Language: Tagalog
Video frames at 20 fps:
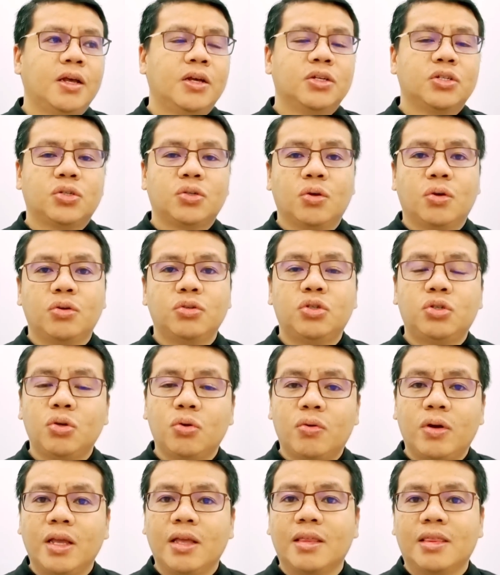So
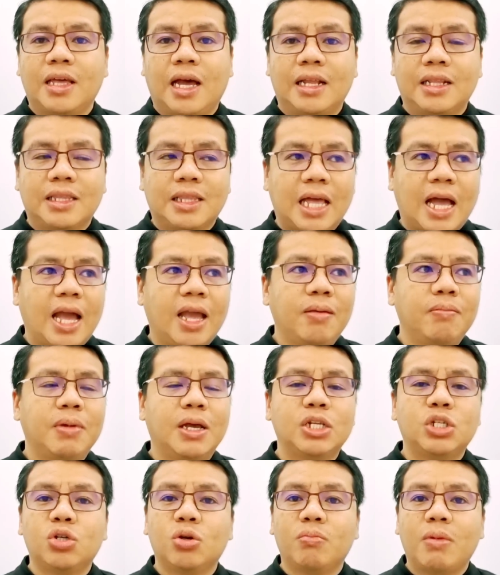during that time,
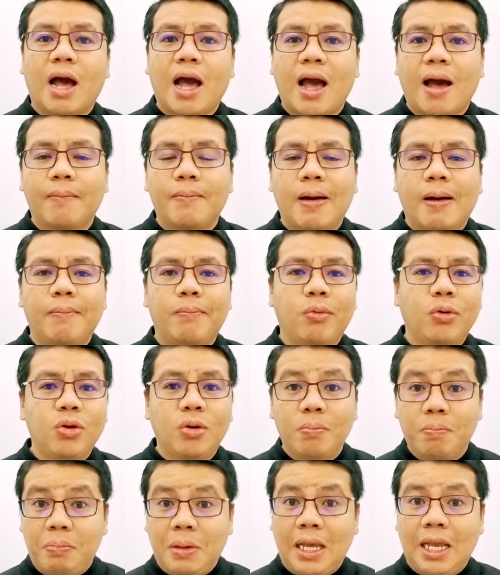medyo mahaba po
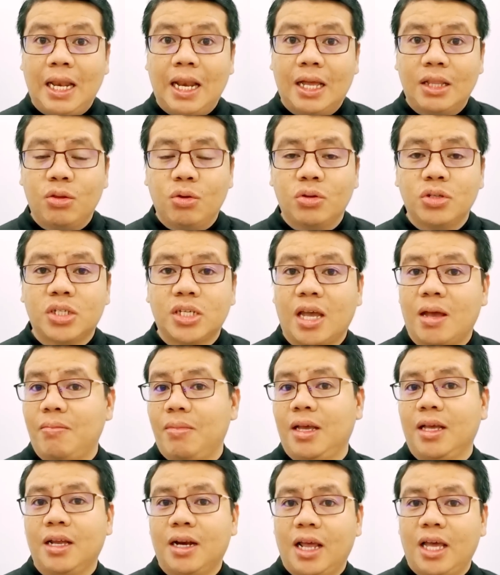yung pila doon sa
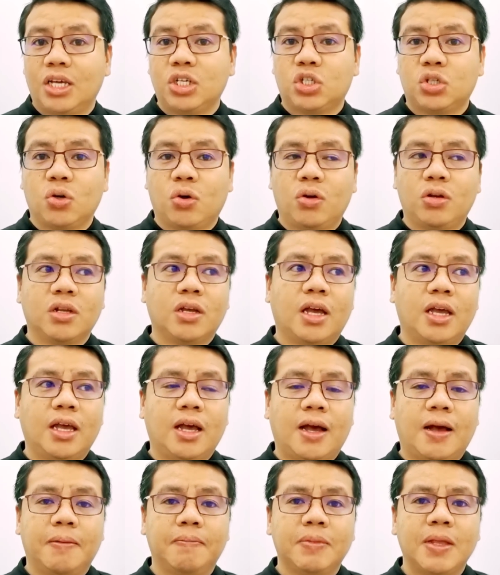immigration.
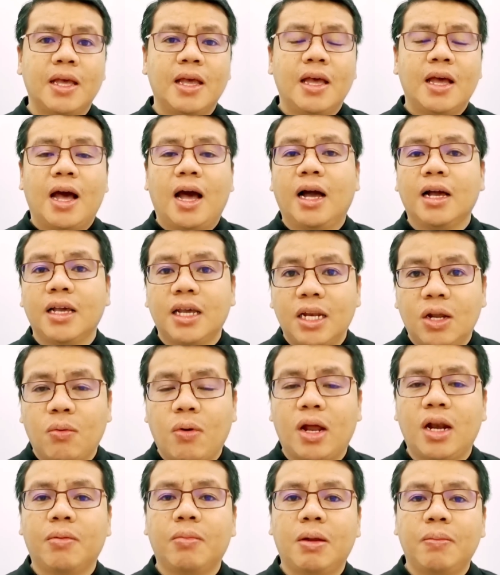Kaya ang
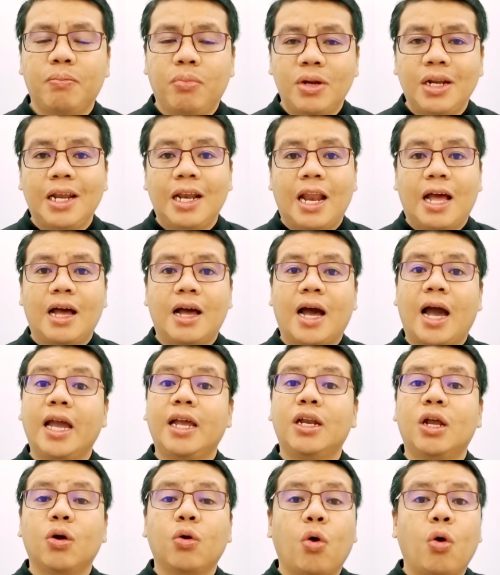ginawa naman po nila ay
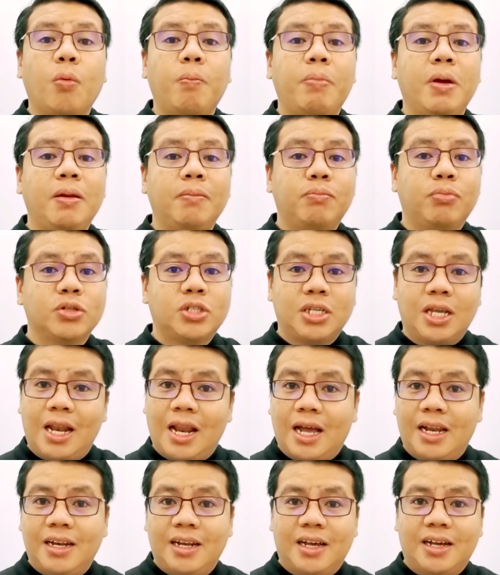nag-open po
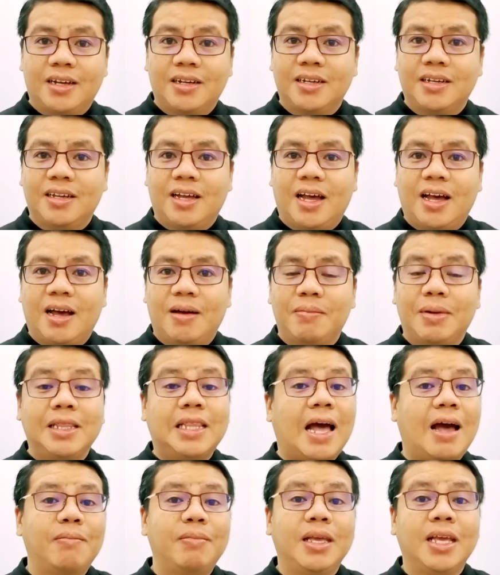sila ng uh,
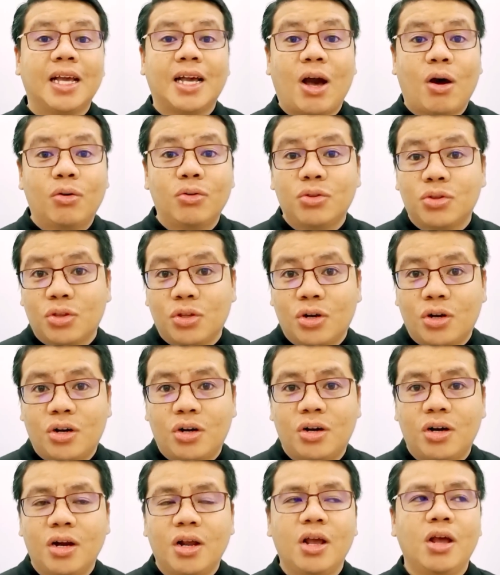madaming
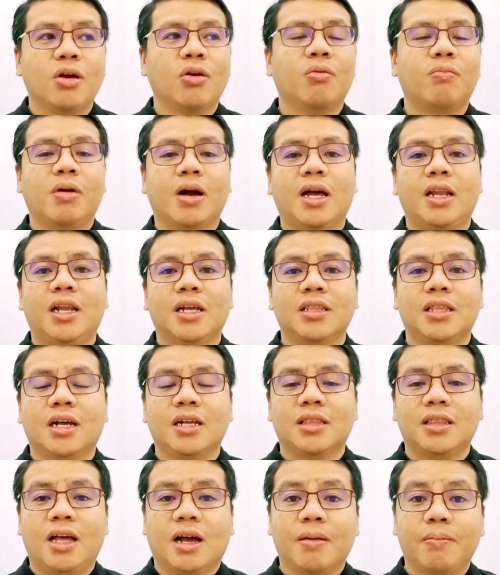counter. Kumbaga
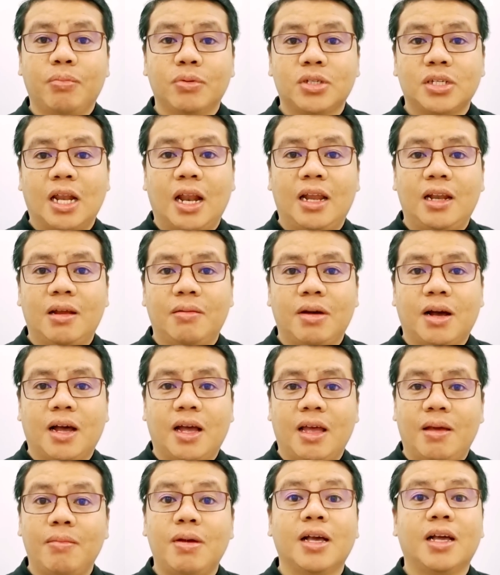nagdagdag po sila ng mga
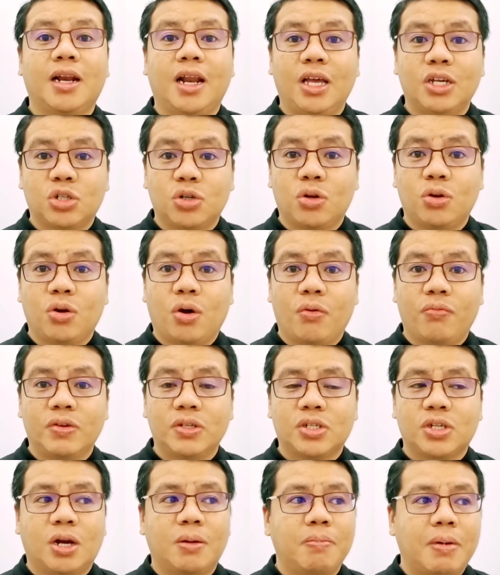immigration
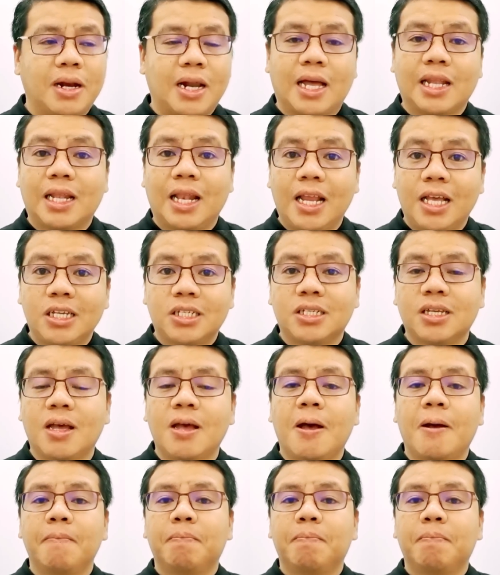officer para at least